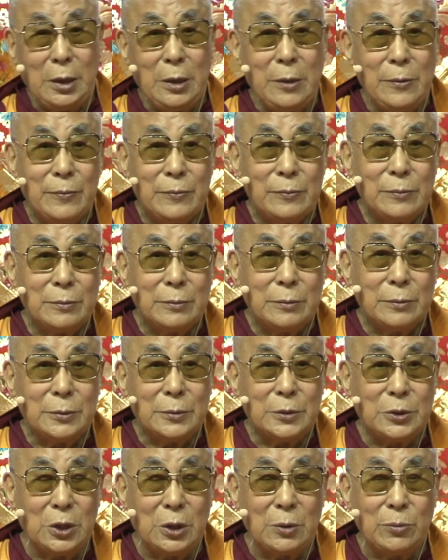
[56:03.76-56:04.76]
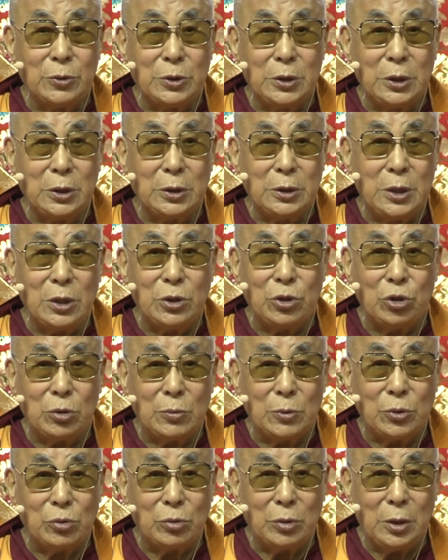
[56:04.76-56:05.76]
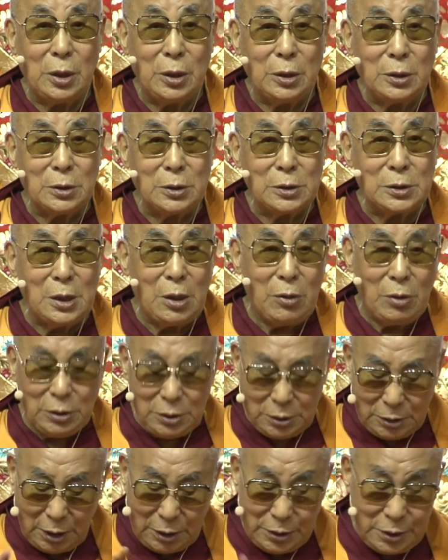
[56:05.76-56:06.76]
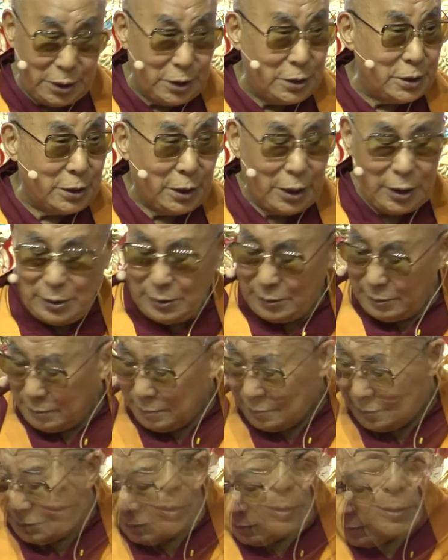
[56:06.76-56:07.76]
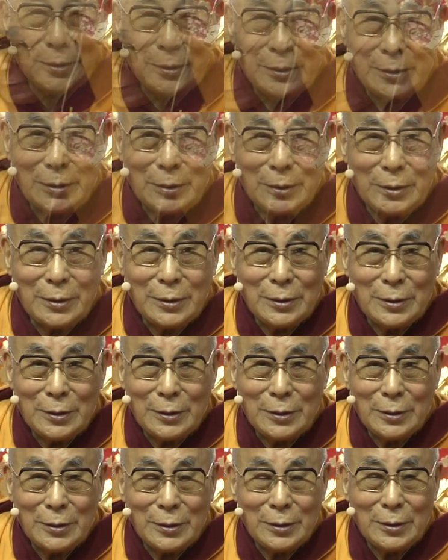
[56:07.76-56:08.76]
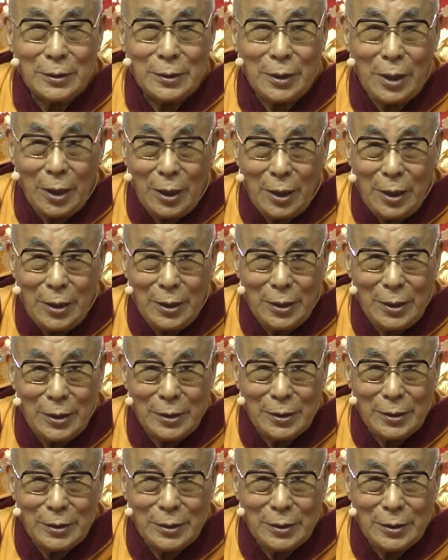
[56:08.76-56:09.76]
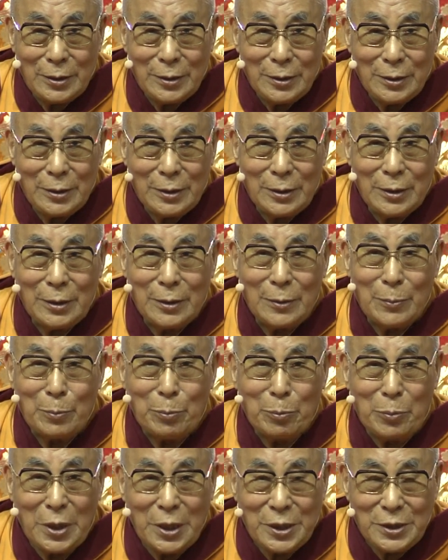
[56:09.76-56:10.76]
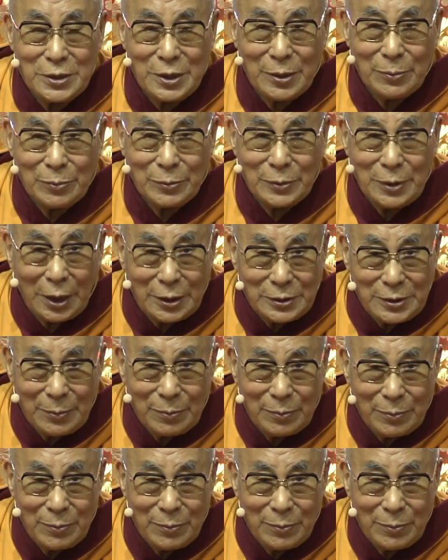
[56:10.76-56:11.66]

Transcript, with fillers: 名事实而有，要吃午饭的人也是为名事实而有。那。吃饱的肚子也是名实失身而有，